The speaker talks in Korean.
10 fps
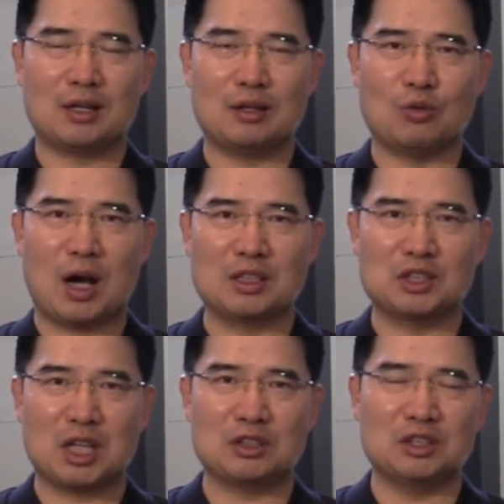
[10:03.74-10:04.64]
그런
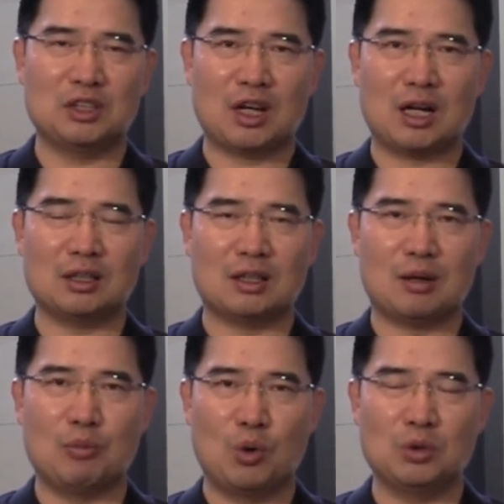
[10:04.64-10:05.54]
왕실에서 일어나는
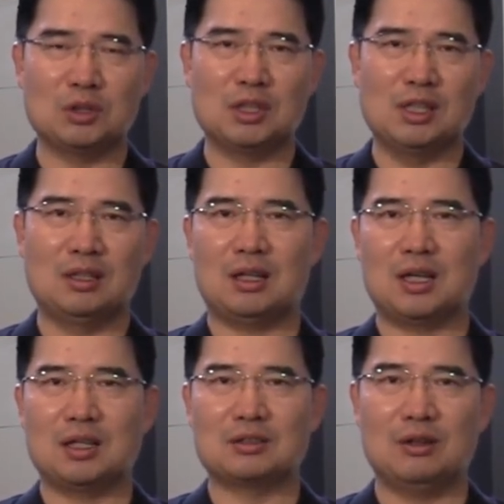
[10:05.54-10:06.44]
그런 모든 일들에
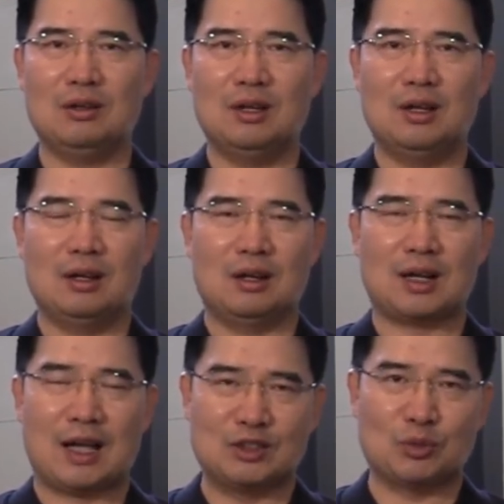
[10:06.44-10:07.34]
대해서 아,
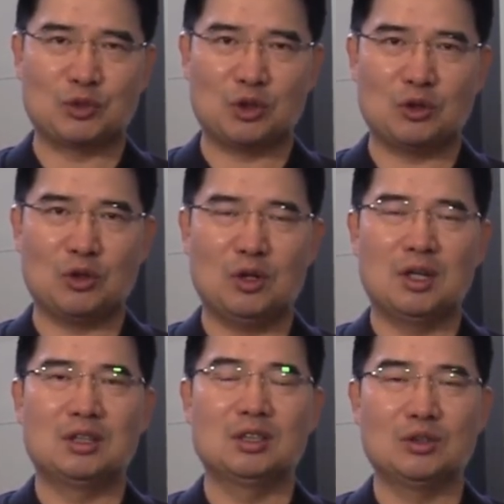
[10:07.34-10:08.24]

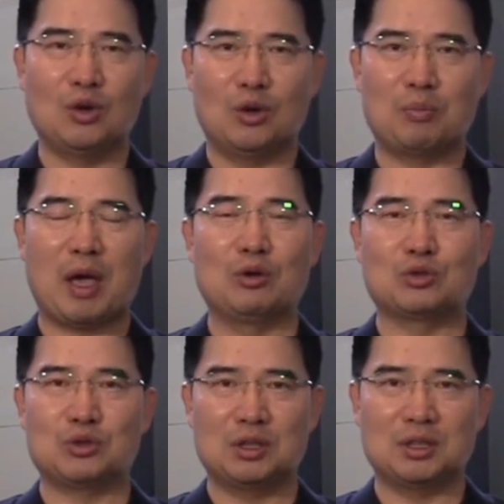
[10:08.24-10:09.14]
간접적으로 듣고 배울
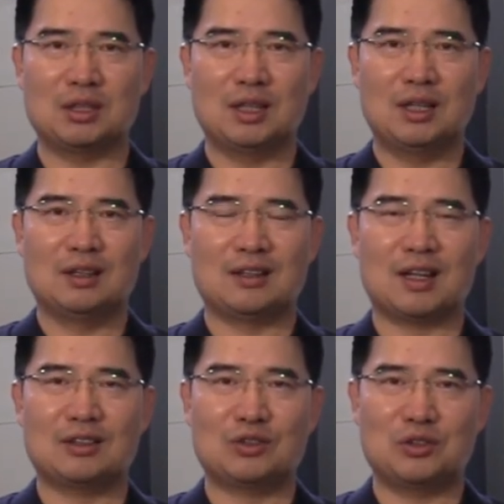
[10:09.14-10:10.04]
수 있는
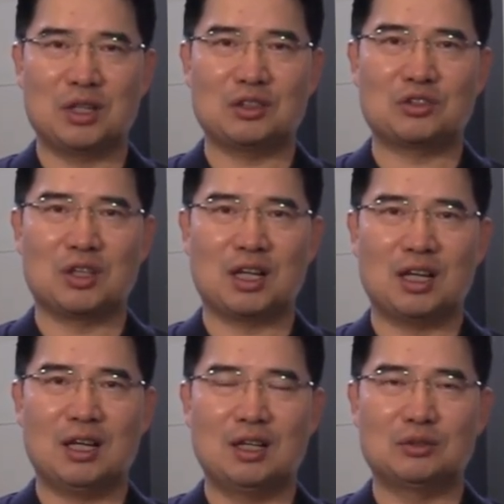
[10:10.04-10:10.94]
그러한 귀한
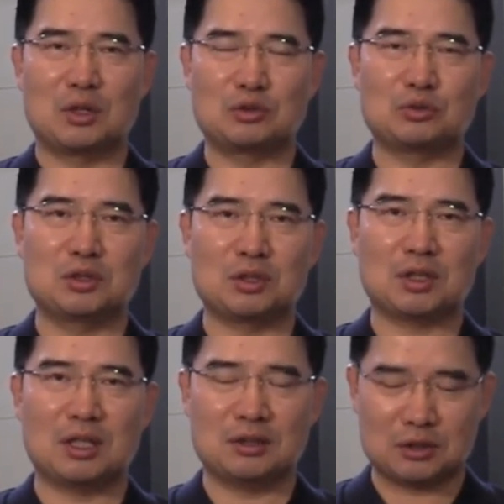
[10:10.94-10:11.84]
기회가 될 수도
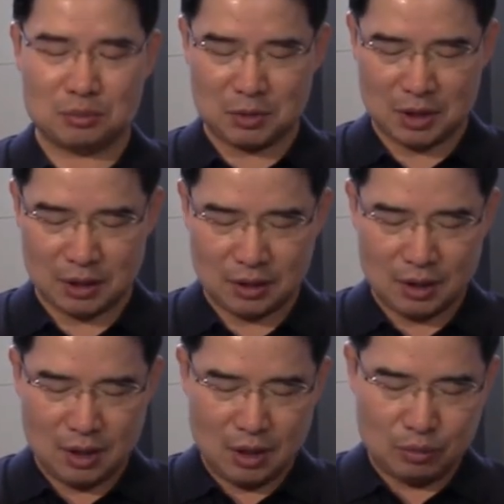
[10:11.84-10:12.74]
있었다는 것입니다.
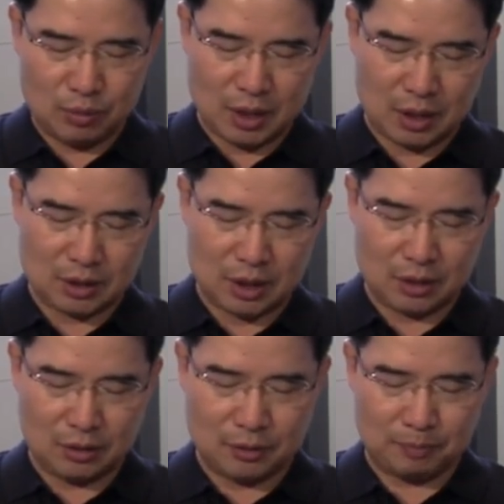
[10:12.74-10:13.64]
뿐만
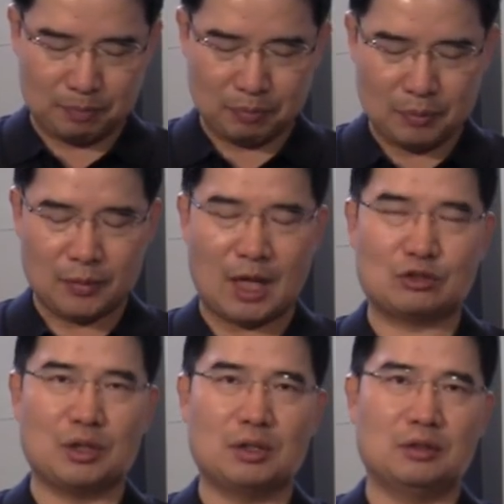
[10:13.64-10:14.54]
아니라요.
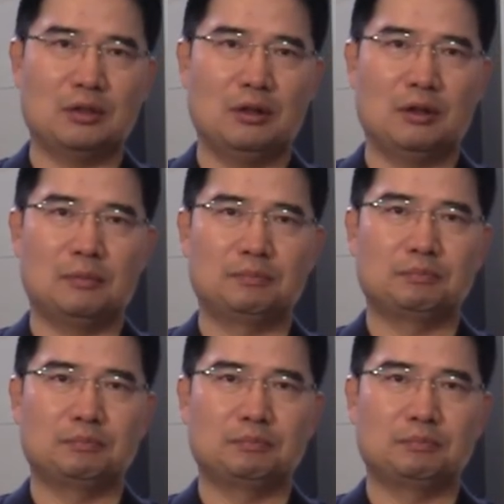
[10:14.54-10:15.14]
나중에는요.